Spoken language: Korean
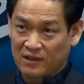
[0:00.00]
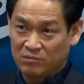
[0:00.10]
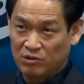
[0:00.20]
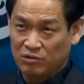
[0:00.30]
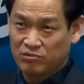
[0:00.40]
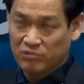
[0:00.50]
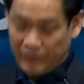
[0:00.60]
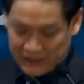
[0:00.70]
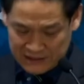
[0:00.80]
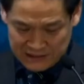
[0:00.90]
여러분
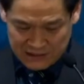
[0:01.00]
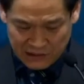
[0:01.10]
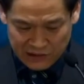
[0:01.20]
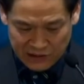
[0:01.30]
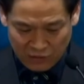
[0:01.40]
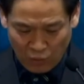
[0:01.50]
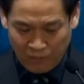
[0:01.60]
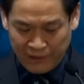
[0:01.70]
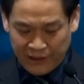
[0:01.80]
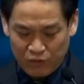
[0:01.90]
더들로의 그 거짓
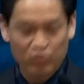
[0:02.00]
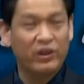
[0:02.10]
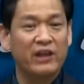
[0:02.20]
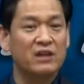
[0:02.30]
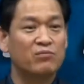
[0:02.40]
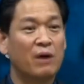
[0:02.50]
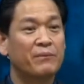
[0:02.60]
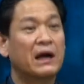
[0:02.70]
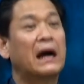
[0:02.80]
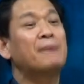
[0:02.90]
고발에 유대인들이
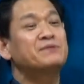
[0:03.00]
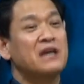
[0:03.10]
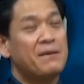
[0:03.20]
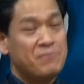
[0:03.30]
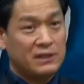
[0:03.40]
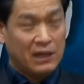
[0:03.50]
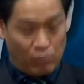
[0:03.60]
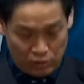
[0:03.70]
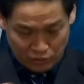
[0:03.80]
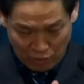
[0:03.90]
뭐합니까? 합세합니다.
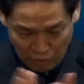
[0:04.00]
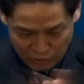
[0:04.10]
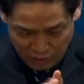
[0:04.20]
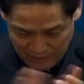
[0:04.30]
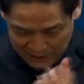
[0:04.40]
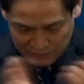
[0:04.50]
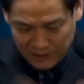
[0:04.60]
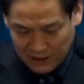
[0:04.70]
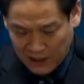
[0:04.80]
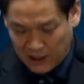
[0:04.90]
올소 올소
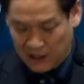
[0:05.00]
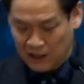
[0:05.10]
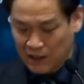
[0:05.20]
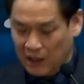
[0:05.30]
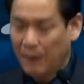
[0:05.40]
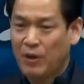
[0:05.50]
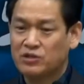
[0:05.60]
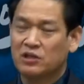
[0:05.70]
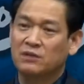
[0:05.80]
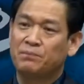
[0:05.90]
맞습니다.
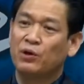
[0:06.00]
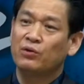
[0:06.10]
하면서 그